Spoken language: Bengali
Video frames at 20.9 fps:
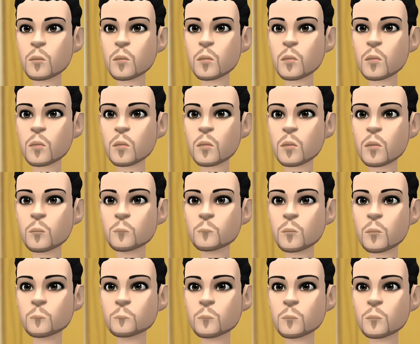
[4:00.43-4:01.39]
মানলে
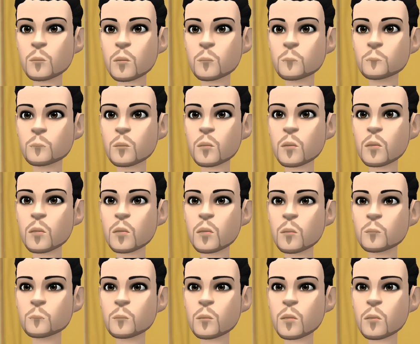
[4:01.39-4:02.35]
আর কথা
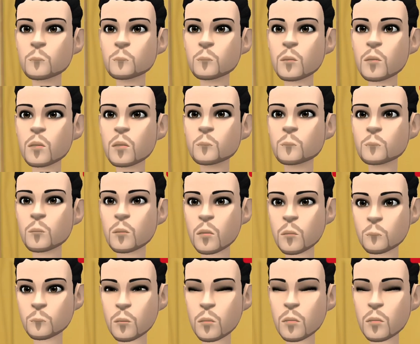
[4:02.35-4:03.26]
মতো চললে